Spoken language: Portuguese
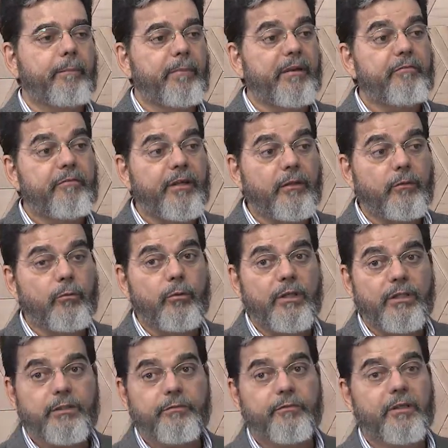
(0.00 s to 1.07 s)

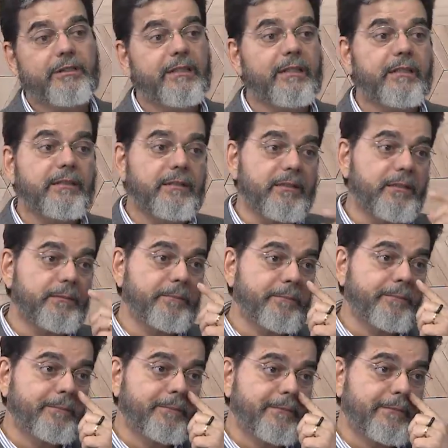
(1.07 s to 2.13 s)
prefeitura de Fortaleza,
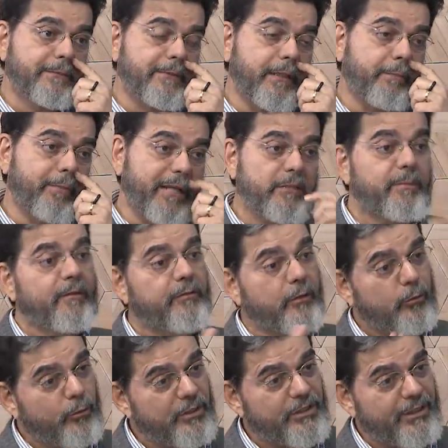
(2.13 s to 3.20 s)
né, para as
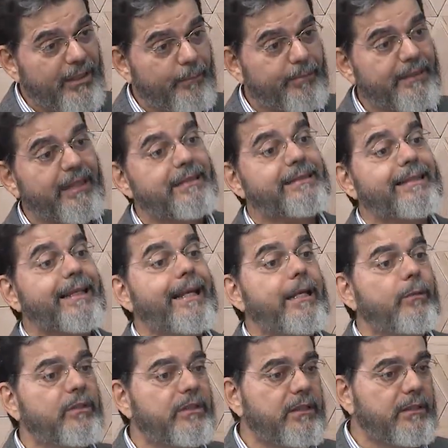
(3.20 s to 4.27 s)
prefeituras de capitais em
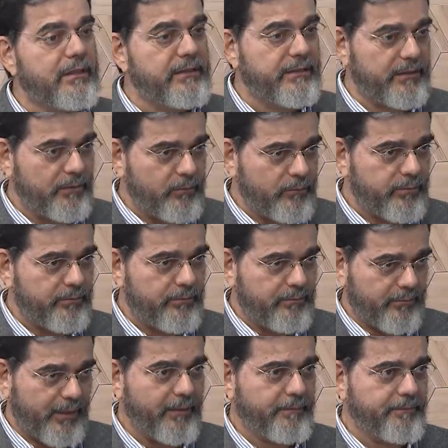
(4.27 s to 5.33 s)
85,
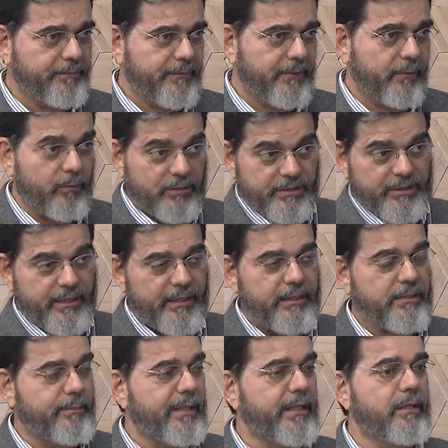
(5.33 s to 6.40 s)
tá? quando se
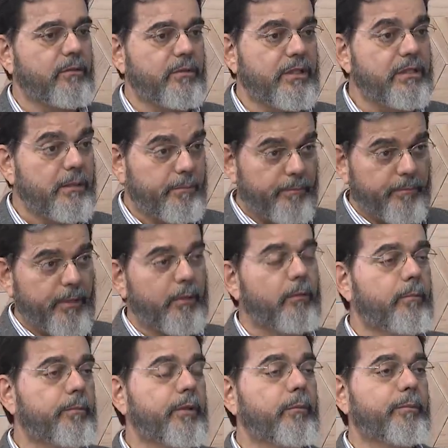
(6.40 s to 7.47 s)
elege Maria Luísa, Maria Luísa
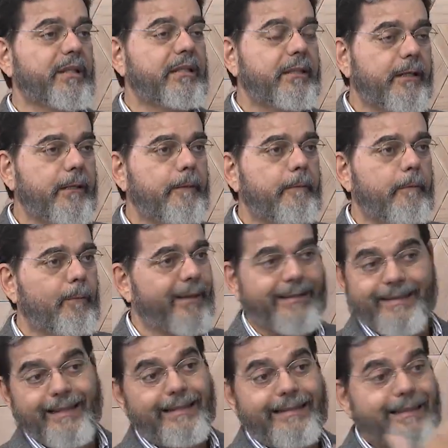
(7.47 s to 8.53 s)
pelo, pelo PT.
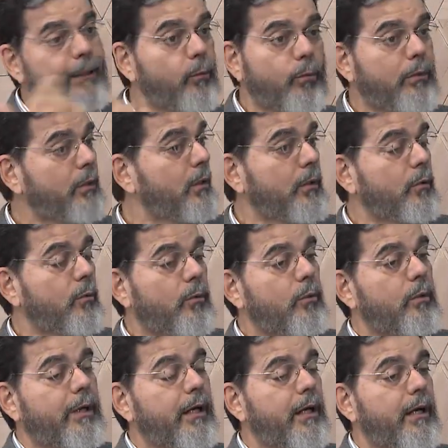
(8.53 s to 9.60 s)
Até então,
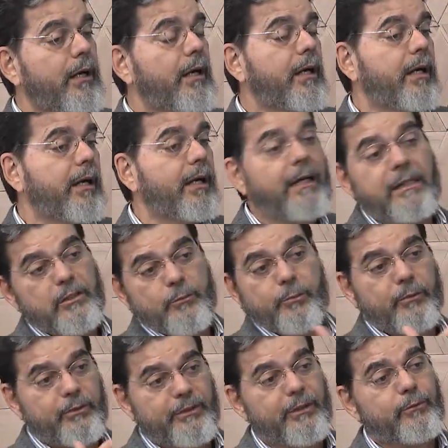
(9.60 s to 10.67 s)
ah, antes,
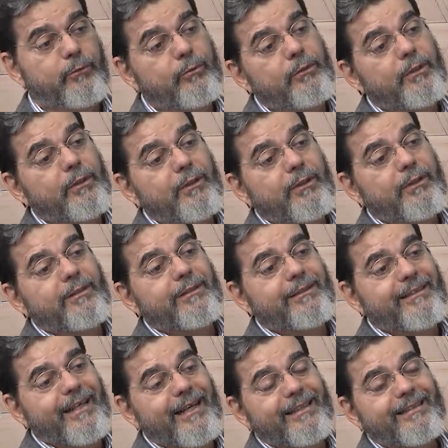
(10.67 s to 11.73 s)
portanto,
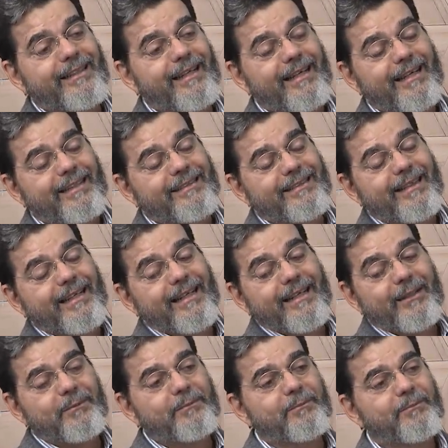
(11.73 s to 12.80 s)
da, da, da... A Maria Luísa